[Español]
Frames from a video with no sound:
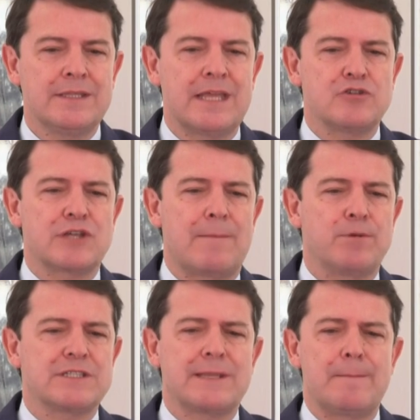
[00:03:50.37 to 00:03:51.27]
de los que
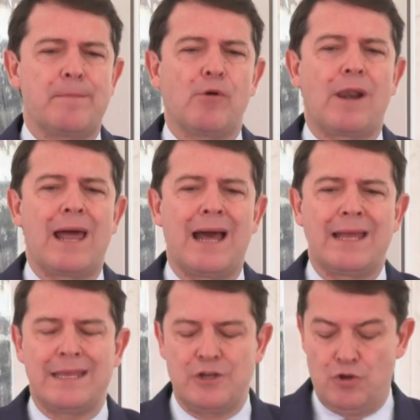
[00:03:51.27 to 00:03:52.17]
apuestan por
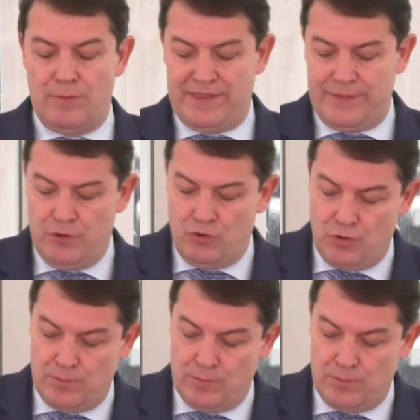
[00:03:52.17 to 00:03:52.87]
la innovación,